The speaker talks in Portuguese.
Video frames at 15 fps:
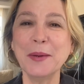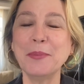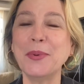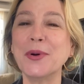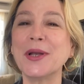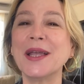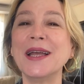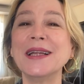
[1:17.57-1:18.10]

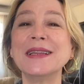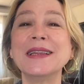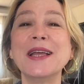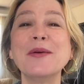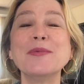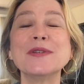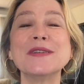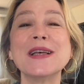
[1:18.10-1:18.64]
porque
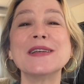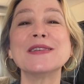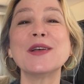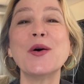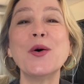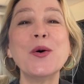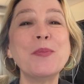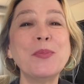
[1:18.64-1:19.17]
temos
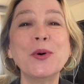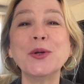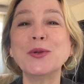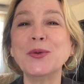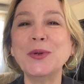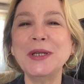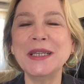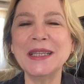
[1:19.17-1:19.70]
essa
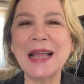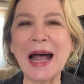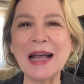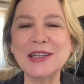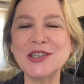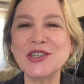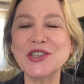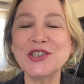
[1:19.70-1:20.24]
oportunidade